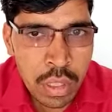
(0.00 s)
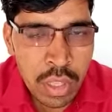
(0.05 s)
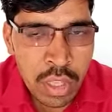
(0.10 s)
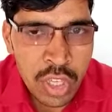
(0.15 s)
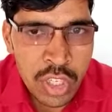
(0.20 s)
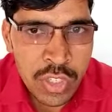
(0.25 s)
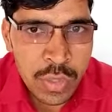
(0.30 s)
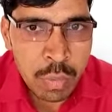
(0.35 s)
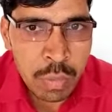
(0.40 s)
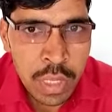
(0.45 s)

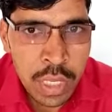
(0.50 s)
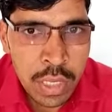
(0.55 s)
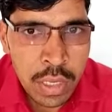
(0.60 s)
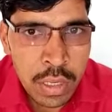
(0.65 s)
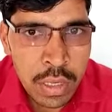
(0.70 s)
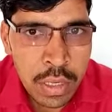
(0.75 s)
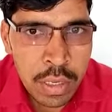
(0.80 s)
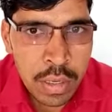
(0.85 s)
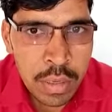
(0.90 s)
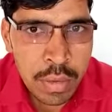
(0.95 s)

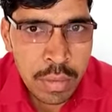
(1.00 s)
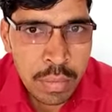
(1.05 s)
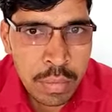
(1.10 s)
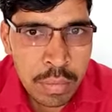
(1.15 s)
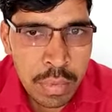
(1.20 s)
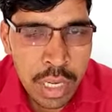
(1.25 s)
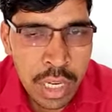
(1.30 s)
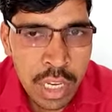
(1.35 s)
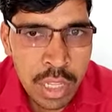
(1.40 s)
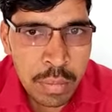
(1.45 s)
इसमें
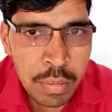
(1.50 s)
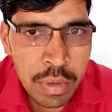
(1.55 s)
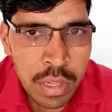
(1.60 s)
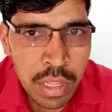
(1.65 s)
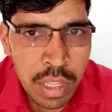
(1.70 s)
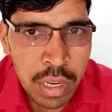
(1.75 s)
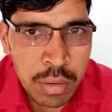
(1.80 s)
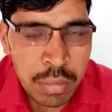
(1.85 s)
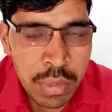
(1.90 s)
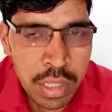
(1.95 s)
माननीय
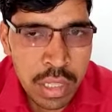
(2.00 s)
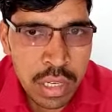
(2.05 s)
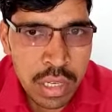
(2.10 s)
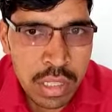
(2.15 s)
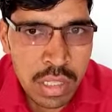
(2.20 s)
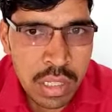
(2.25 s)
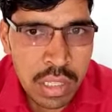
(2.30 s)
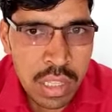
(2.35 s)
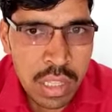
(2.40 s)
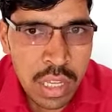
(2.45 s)
प्रधानमंत्री
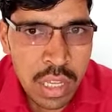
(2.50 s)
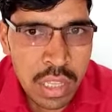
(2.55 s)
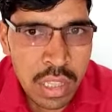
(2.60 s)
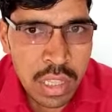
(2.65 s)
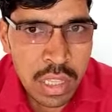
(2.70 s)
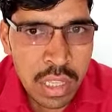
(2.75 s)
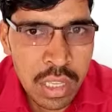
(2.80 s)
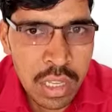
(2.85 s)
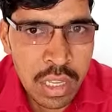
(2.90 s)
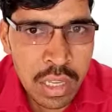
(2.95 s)
जी
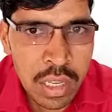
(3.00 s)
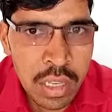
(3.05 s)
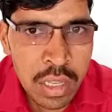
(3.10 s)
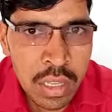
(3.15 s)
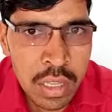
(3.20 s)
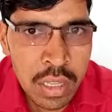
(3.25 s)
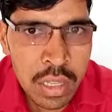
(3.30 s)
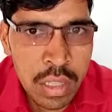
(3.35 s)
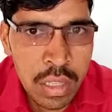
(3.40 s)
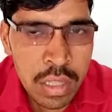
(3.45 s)
चाहते हैं
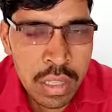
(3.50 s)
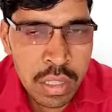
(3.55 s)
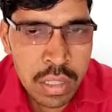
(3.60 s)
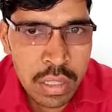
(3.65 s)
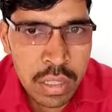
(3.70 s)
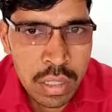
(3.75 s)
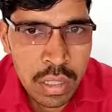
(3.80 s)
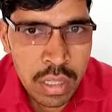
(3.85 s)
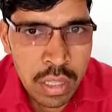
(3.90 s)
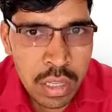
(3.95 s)

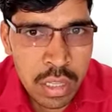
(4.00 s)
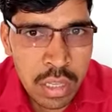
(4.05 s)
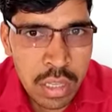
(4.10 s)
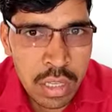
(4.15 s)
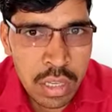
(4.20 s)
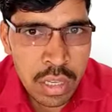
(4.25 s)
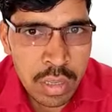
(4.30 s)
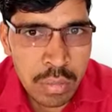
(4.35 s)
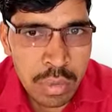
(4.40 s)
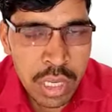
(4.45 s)
कि
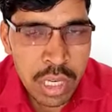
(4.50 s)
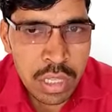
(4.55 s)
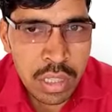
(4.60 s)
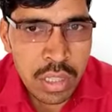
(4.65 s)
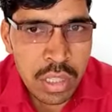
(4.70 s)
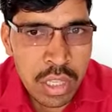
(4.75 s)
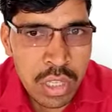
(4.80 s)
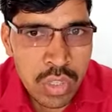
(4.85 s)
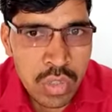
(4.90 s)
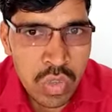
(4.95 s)
हमारा
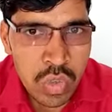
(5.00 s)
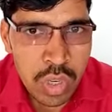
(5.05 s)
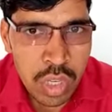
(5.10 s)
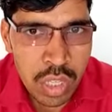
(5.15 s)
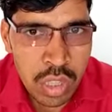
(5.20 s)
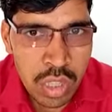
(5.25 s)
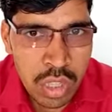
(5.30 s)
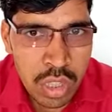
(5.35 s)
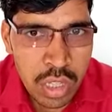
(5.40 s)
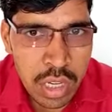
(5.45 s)
देश
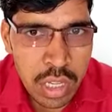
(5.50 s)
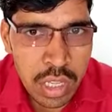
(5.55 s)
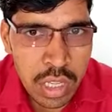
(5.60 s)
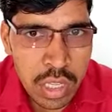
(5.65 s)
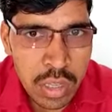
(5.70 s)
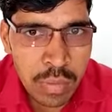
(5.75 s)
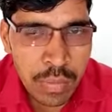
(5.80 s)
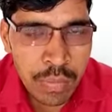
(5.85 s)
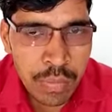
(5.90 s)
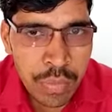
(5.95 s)
सुरक्षित रहे
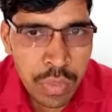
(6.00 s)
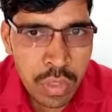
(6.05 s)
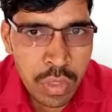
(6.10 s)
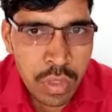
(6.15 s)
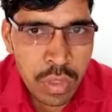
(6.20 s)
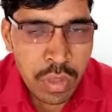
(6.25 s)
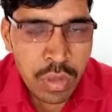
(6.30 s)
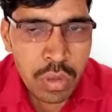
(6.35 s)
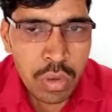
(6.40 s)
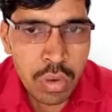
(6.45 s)

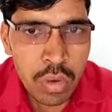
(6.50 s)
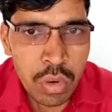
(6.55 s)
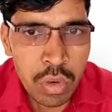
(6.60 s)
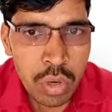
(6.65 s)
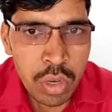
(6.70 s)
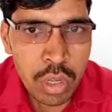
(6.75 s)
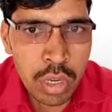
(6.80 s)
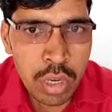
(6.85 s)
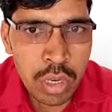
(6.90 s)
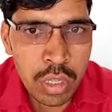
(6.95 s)

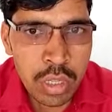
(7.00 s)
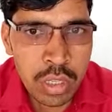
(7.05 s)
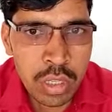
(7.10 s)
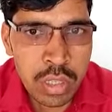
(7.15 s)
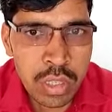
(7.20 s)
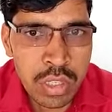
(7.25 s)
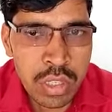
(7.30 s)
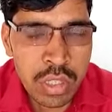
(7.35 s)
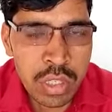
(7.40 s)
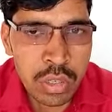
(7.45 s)
और
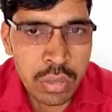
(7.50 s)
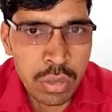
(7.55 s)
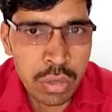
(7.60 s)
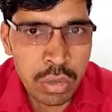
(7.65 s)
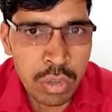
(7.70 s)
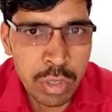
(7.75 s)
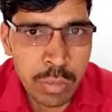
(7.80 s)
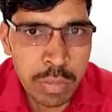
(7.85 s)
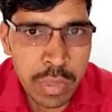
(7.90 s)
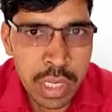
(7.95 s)
किसी को
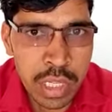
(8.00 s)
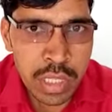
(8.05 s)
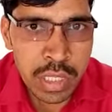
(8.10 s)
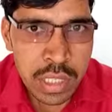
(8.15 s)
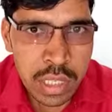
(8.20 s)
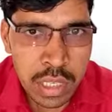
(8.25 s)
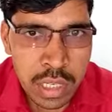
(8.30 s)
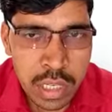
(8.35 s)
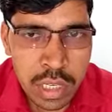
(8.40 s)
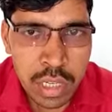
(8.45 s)
कोई
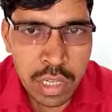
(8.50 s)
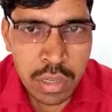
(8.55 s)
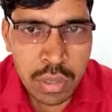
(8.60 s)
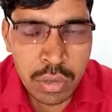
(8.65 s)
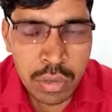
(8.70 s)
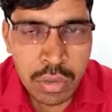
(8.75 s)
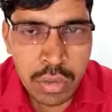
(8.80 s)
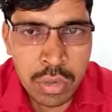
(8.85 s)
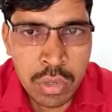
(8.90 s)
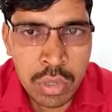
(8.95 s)
परेशानी ना हो